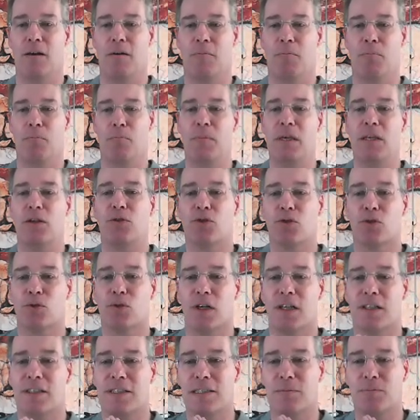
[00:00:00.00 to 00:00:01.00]
minus
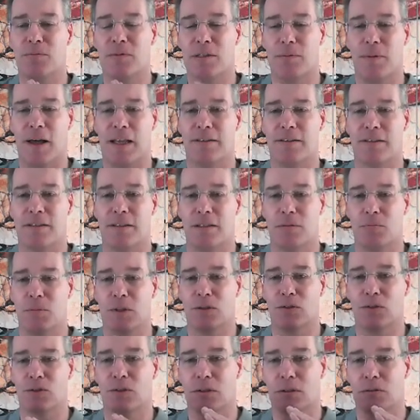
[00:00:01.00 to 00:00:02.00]
127.
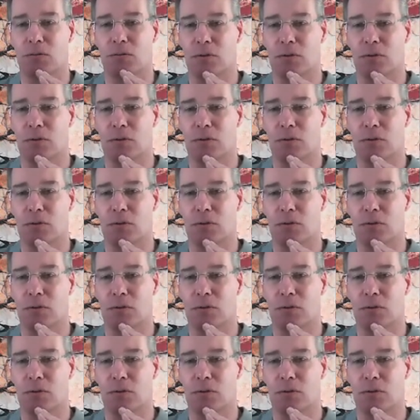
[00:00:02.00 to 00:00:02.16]
Minus 127.